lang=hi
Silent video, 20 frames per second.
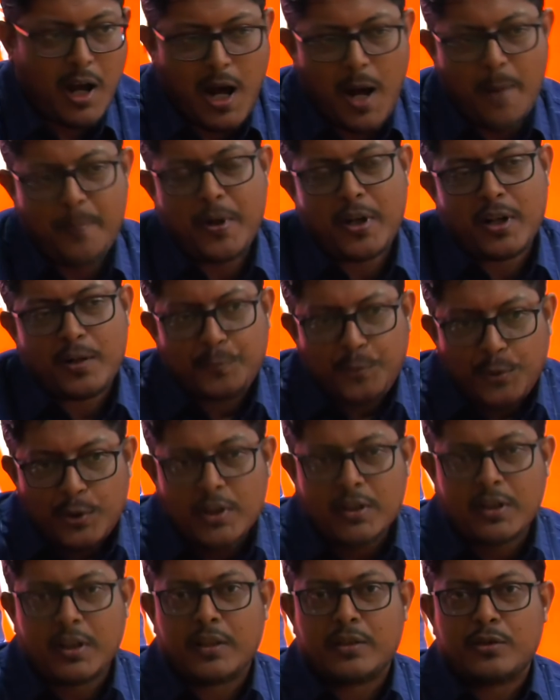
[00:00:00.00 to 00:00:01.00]
आप अगर
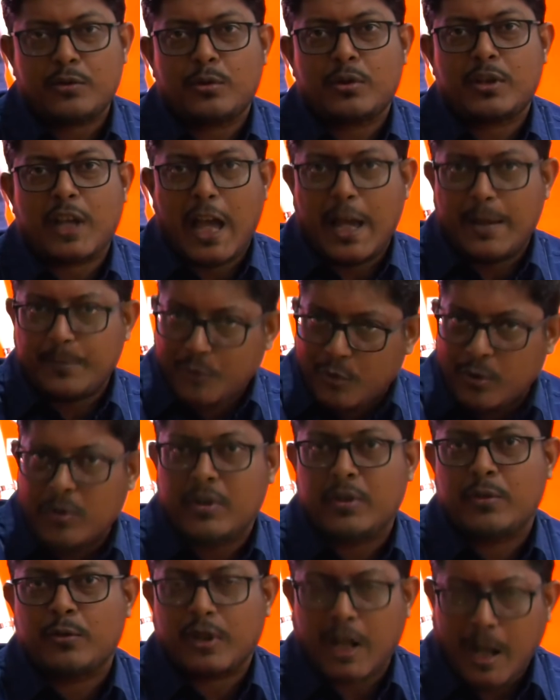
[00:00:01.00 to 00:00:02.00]
फील करते हो कि आई एम
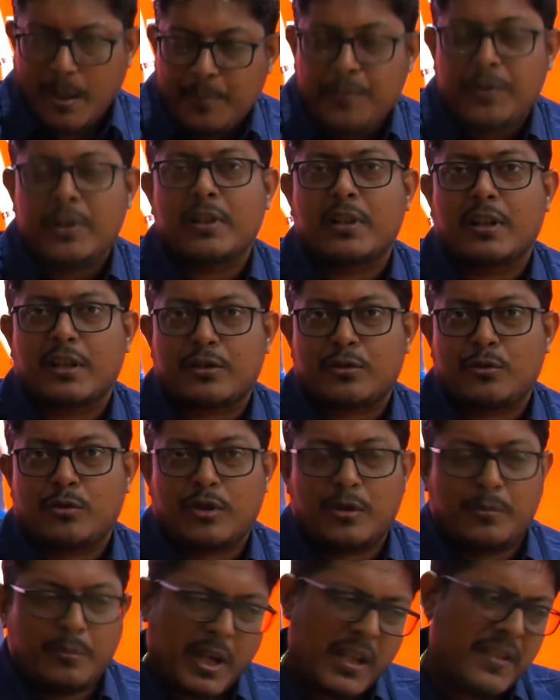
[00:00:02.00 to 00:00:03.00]
गुड और आप फील करते हो
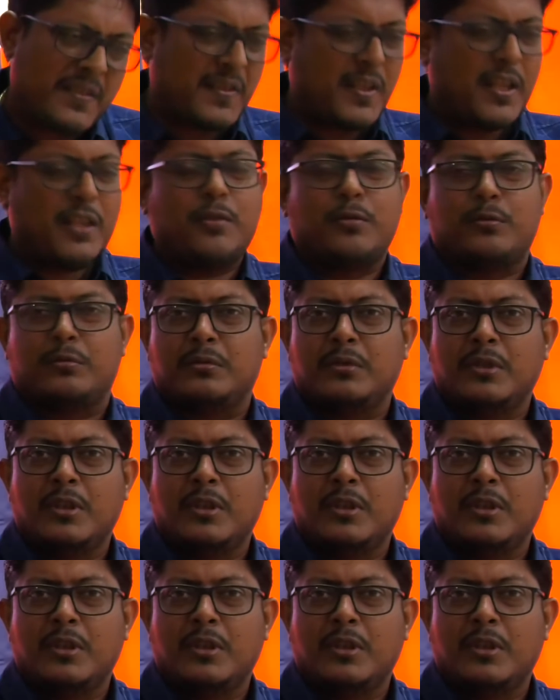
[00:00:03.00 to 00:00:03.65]
कि मैं सही हूं